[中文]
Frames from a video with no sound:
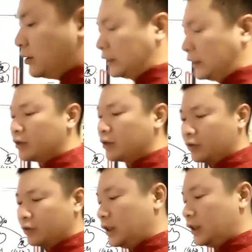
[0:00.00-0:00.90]
道理都
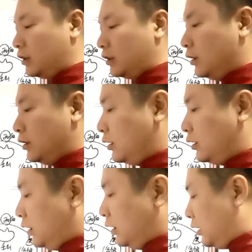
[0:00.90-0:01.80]
是这样，
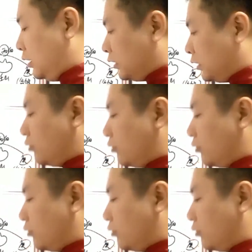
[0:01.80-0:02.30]
啊，道理